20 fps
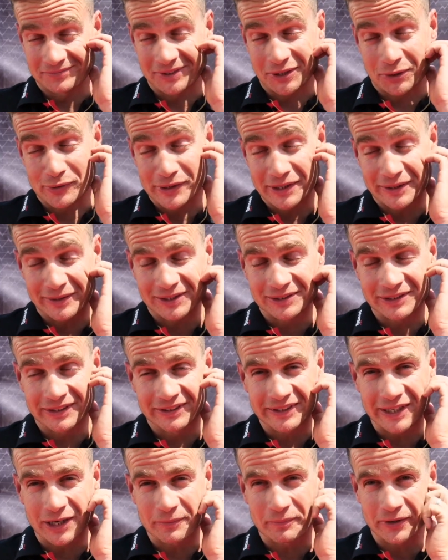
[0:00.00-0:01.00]
Recuerda
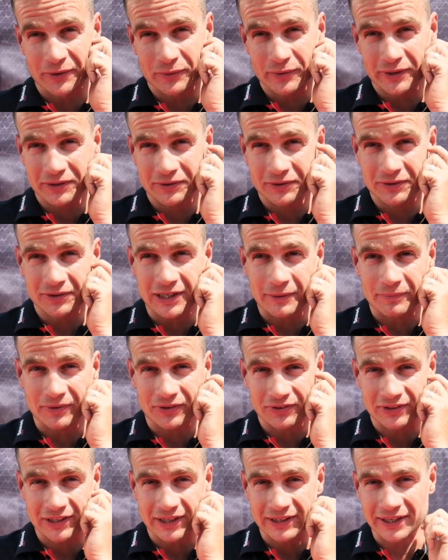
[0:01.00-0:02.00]
bastante al Peduez, ¿no? A la
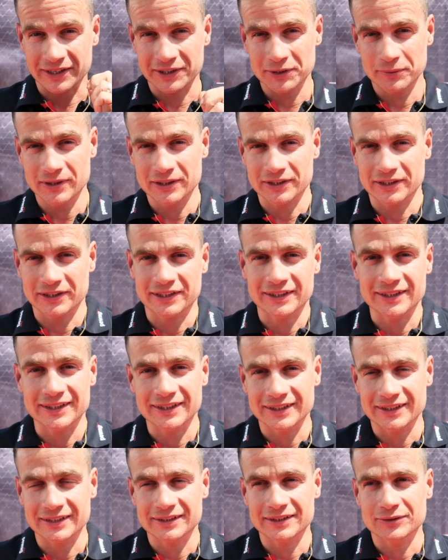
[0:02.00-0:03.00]
piscina de arriba,
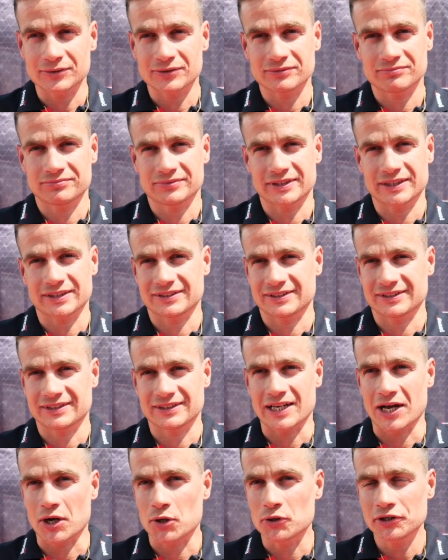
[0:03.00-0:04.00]
que
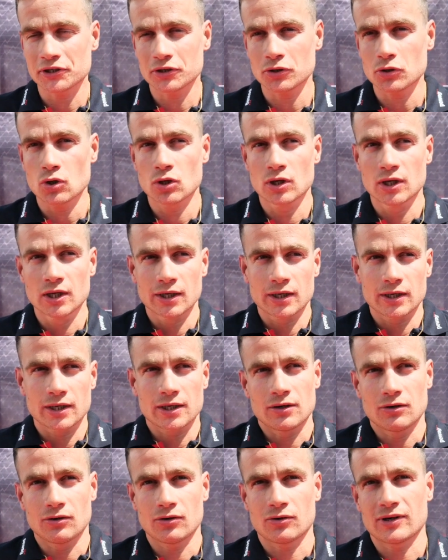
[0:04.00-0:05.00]
es agónico.
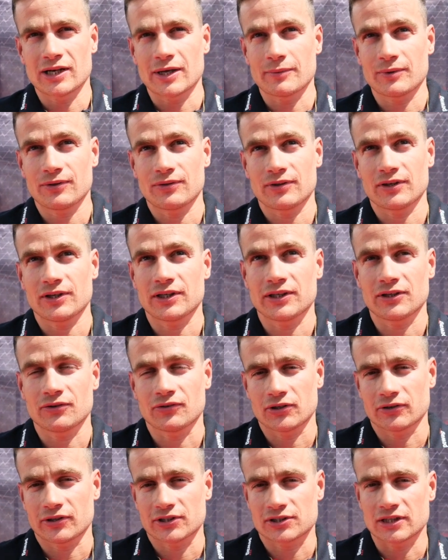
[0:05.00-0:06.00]
Luego la bici
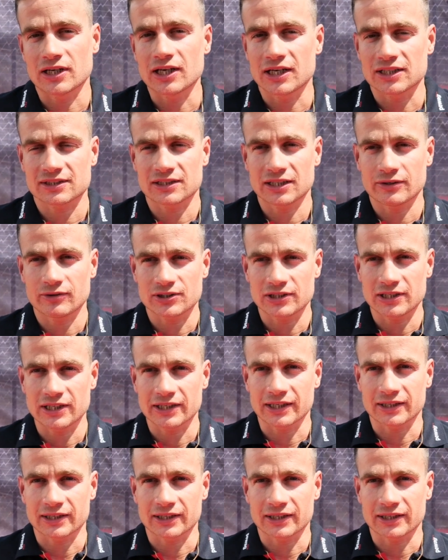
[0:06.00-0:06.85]
yo creo que serán las claves de la